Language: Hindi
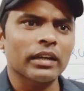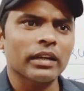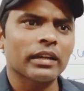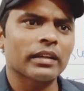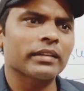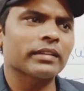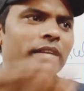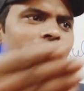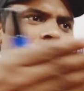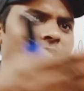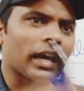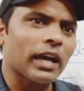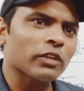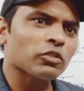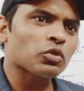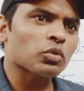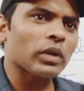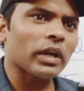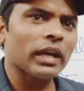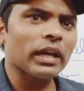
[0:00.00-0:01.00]
रिजल्ट आ
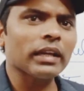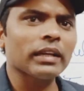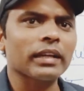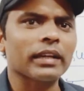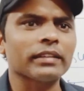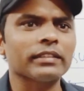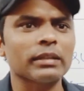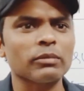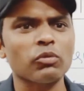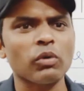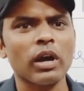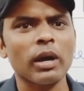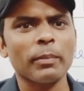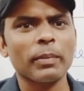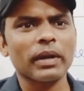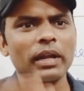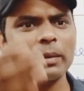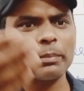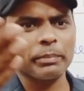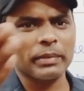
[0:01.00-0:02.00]
चुका है लेकिन जब वहाँ
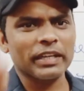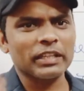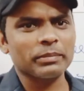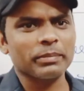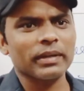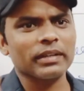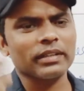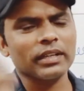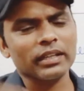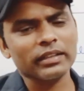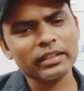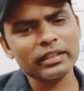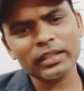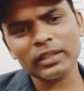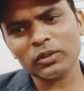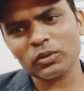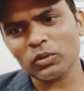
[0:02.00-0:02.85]
पर आप पेज पर जाते हैं